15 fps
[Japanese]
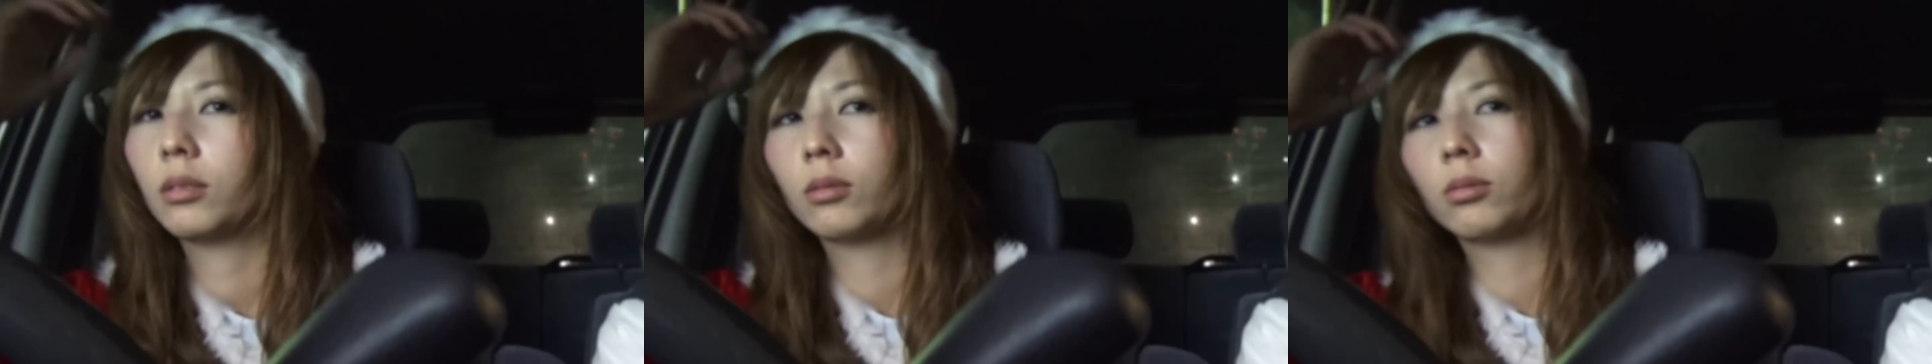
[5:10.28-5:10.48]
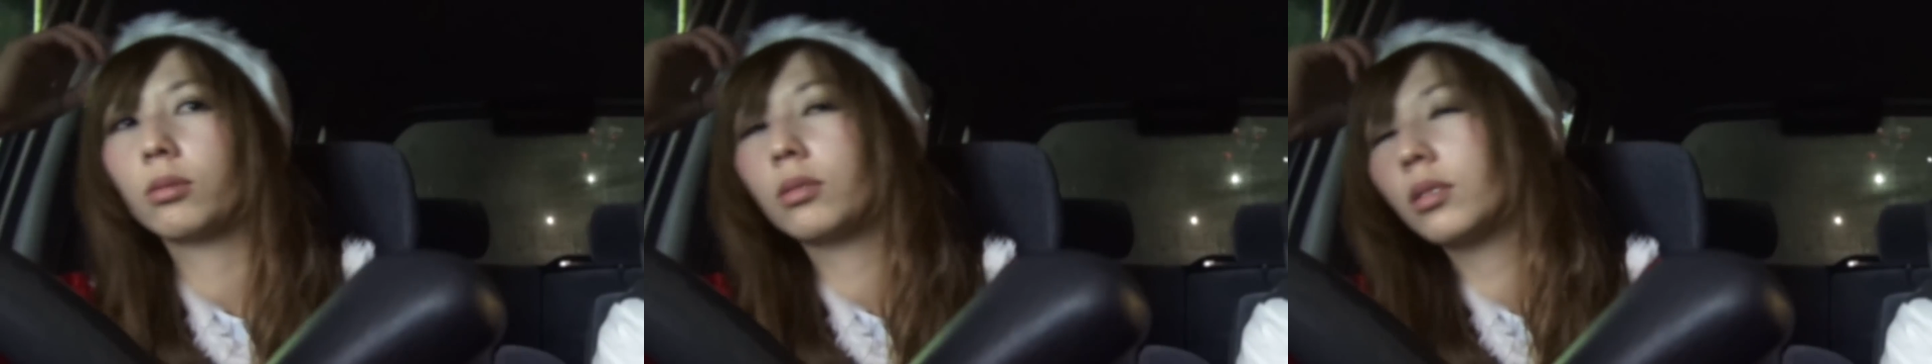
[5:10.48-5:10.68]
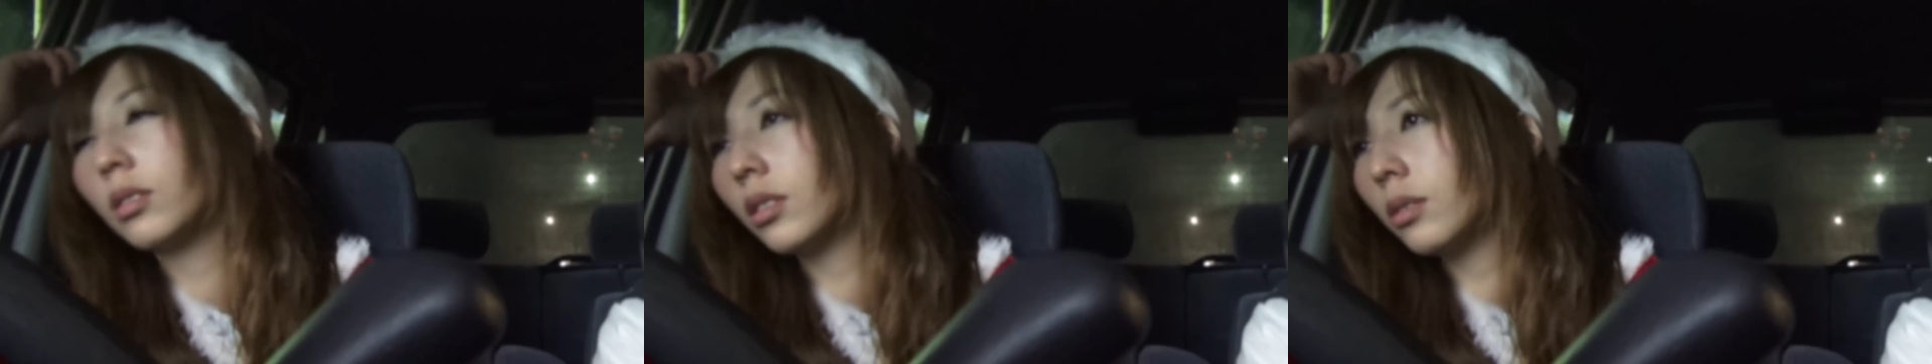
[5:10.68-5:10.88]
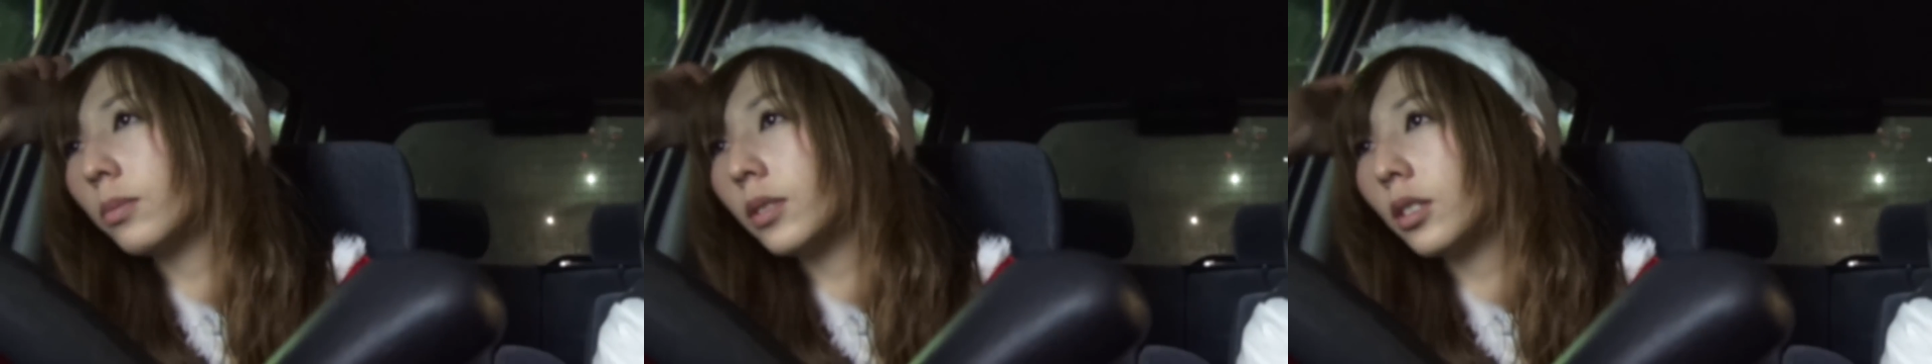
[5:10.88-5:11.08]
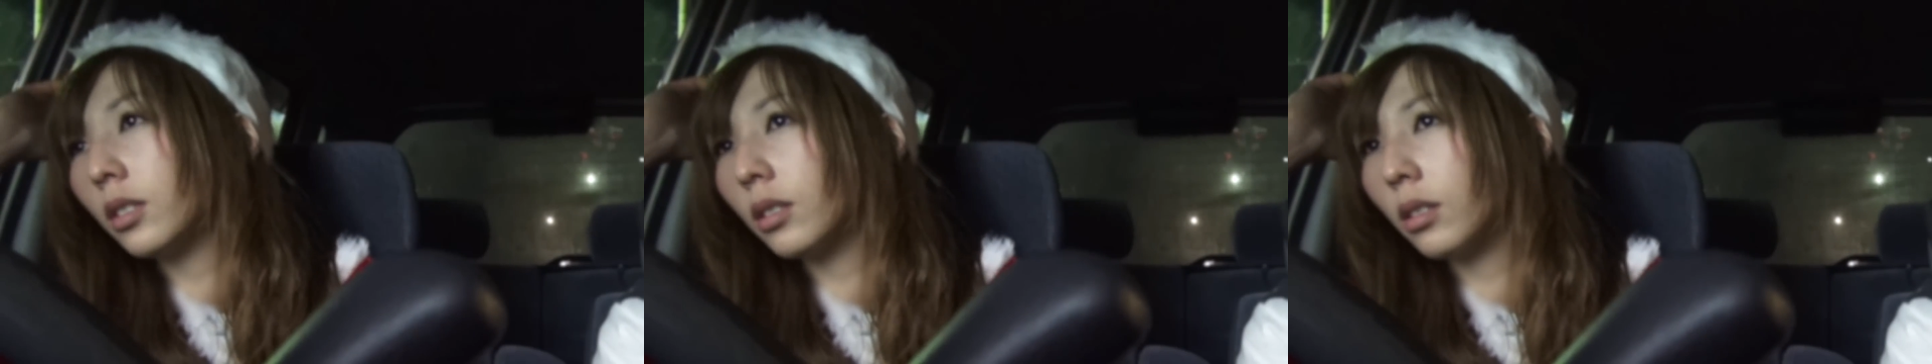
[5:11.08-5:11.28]
どっち
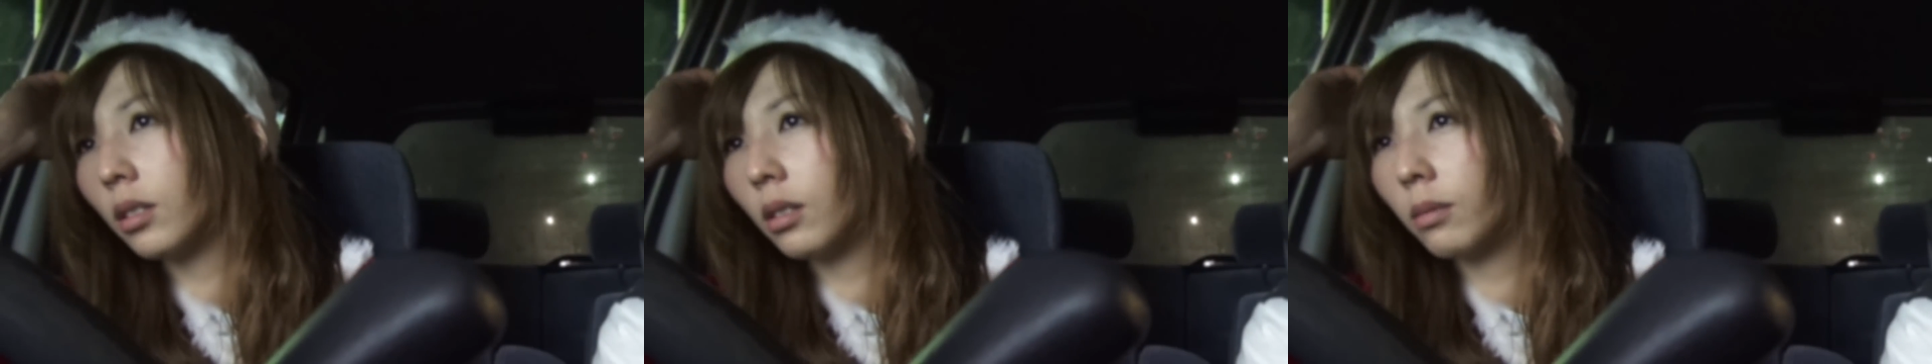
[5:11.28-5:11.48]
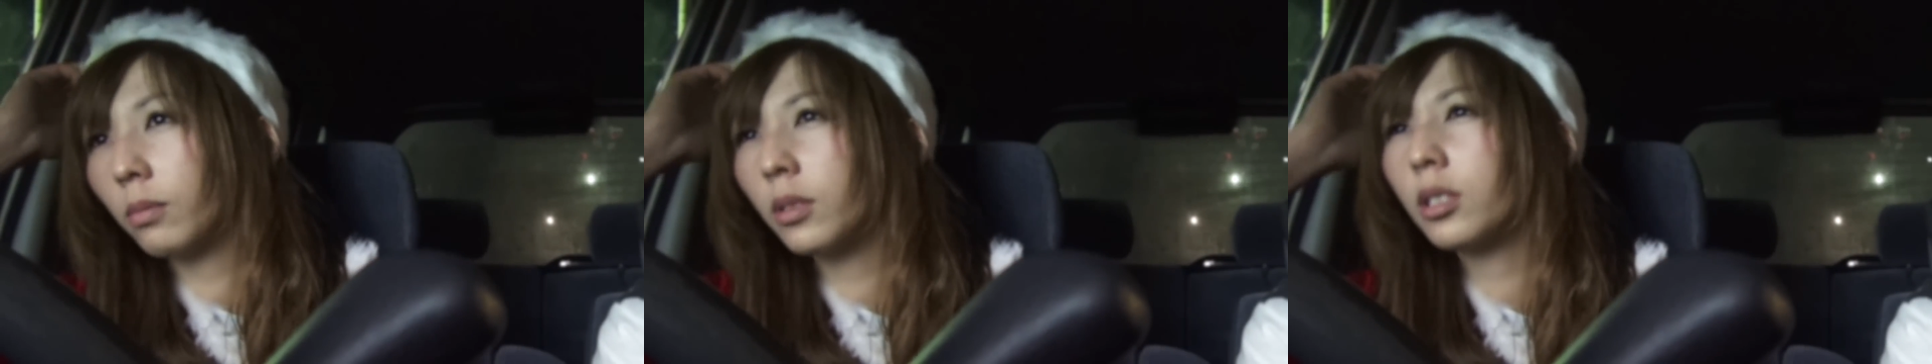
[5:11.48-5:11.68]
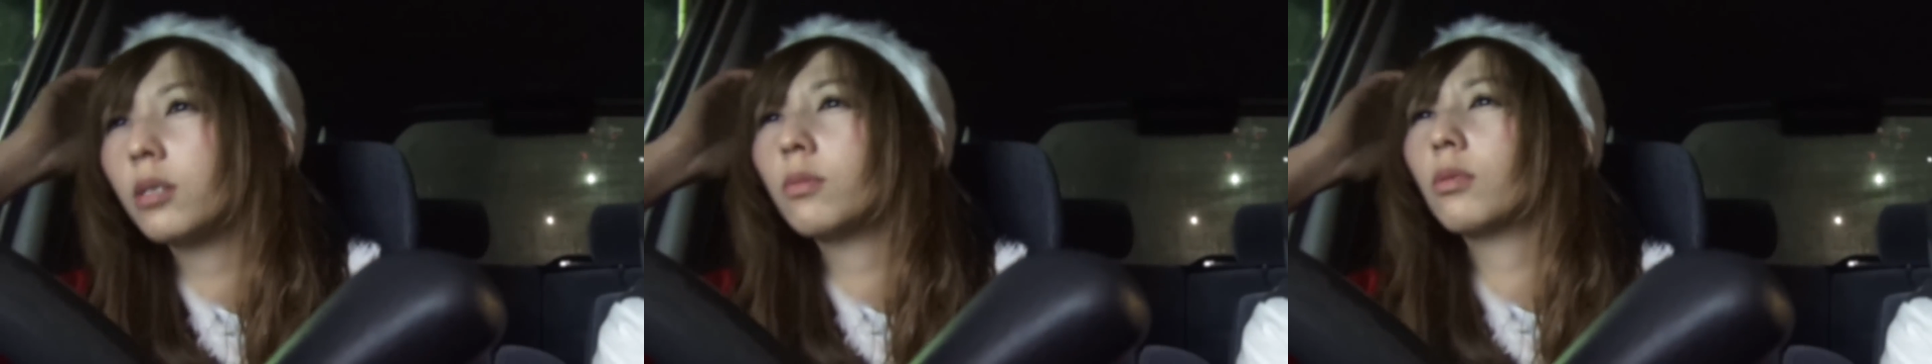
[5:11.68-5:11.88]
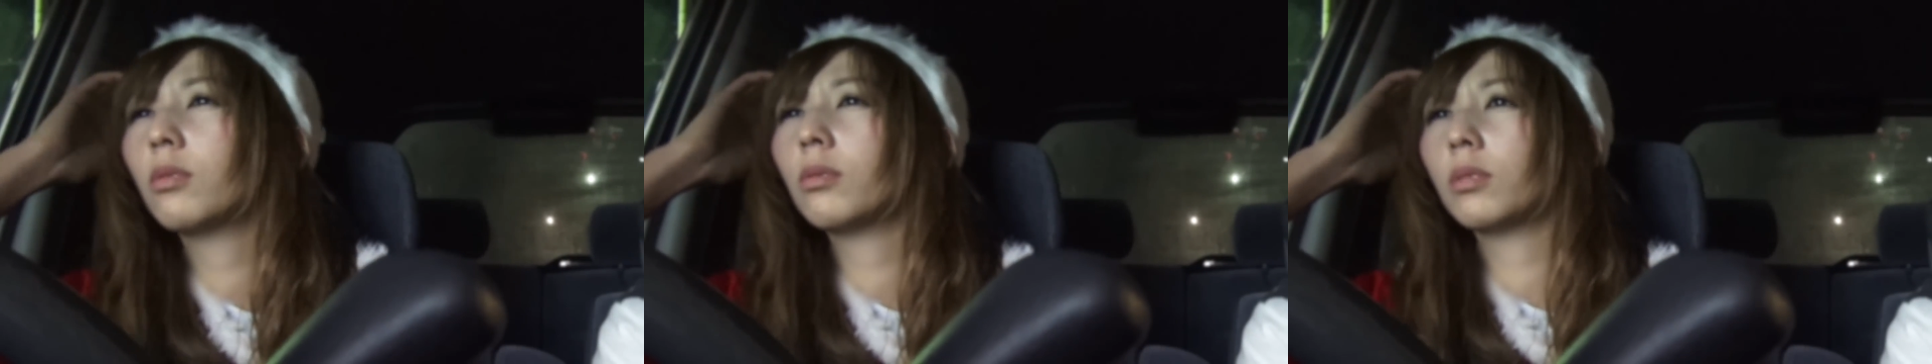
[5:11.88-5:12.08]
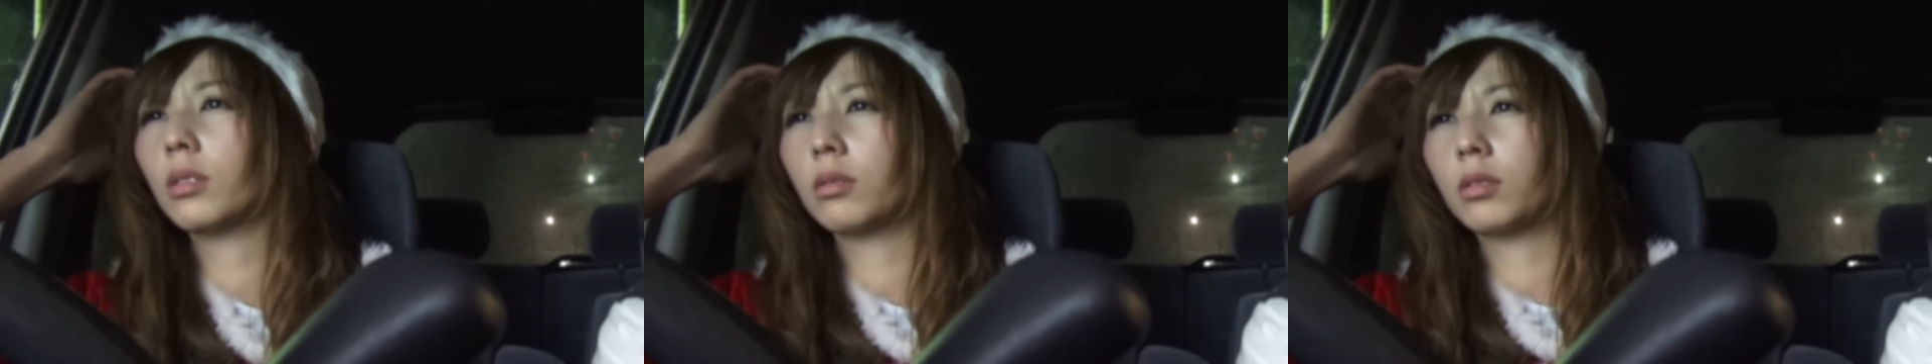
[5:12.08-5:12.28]
みち道も
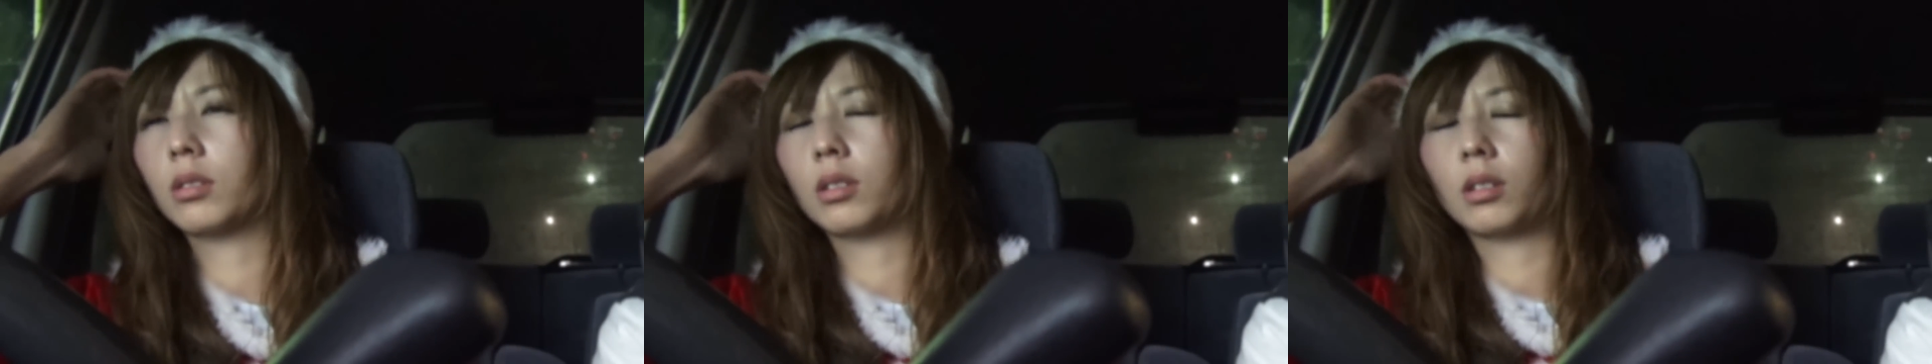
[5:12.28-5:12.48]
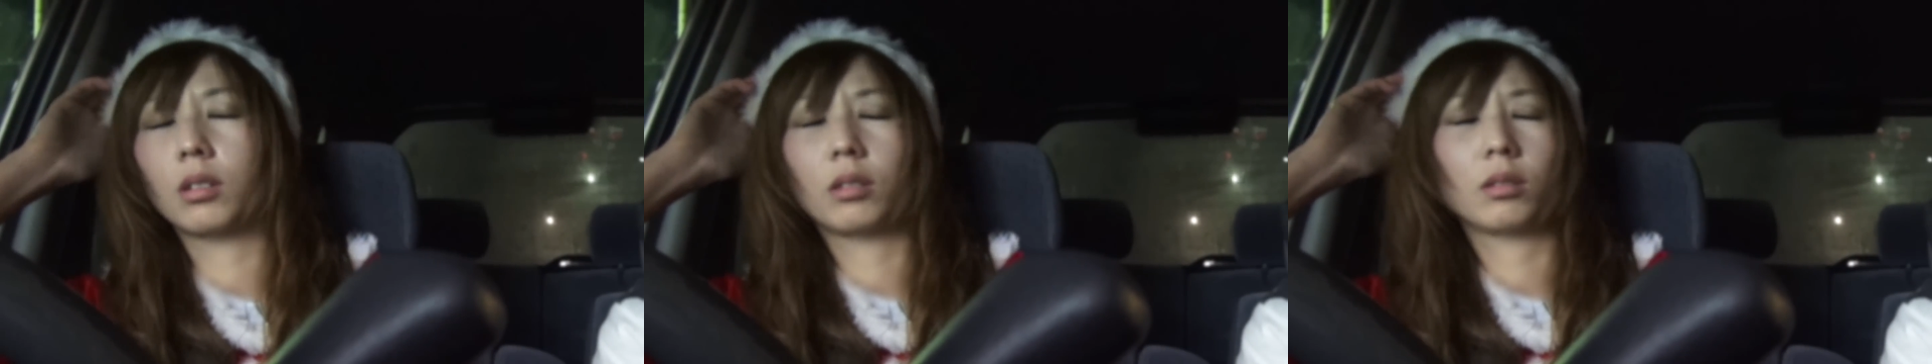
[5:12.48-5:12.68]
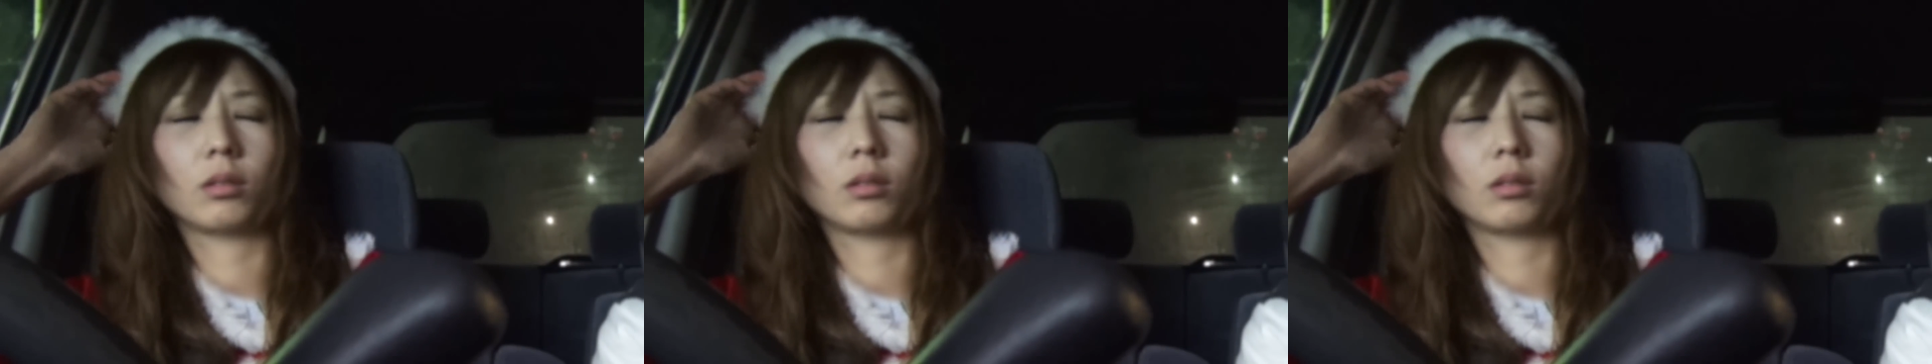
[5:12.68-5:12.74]
混んでるし、